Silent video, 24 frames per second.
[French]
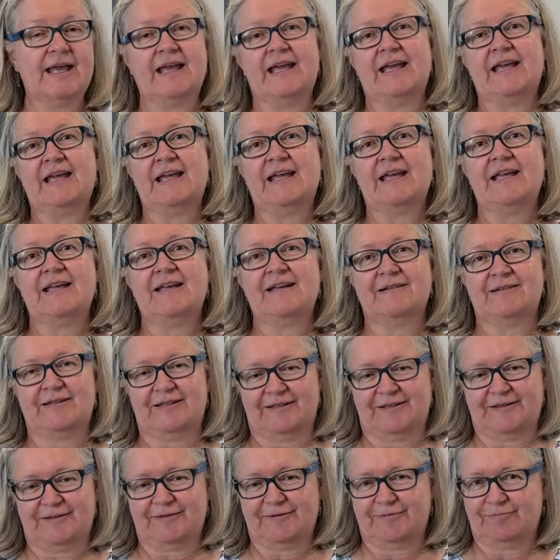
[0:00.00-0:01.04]
et
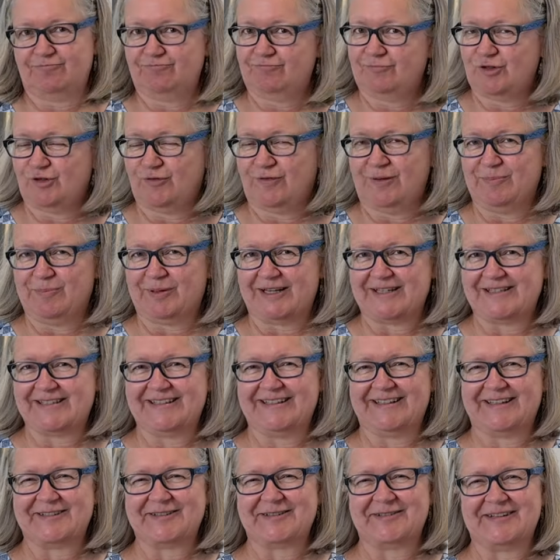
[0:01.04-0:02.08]
je vais le presser
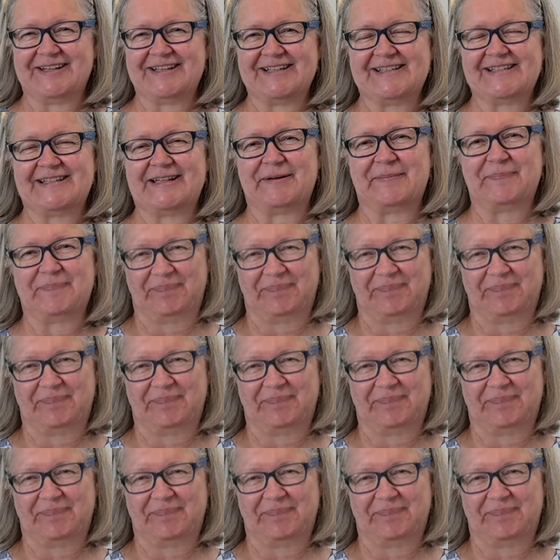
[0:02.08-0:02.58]
dans un instant.